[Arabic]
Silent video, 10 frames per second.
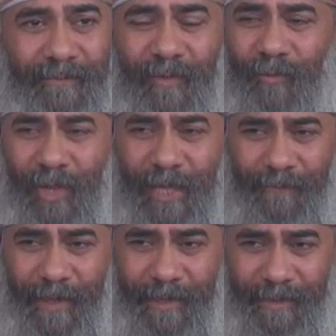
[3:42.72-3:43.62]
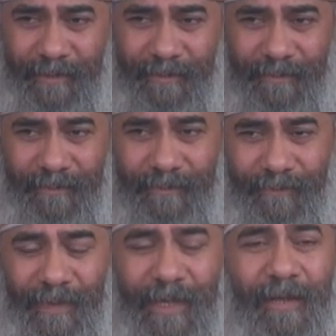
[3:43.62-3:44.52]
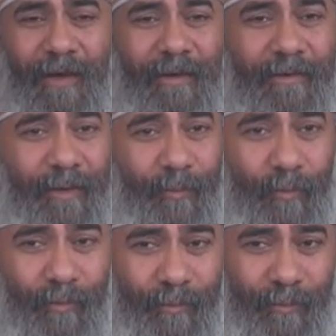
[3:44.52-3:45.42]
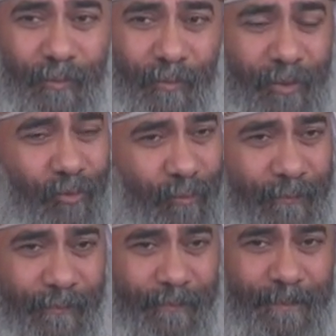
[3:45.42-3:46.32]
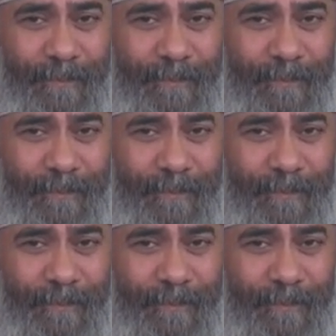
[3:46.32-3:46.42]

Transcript: فهو مش عارف حاجة فقال أنا هجربه وأشوف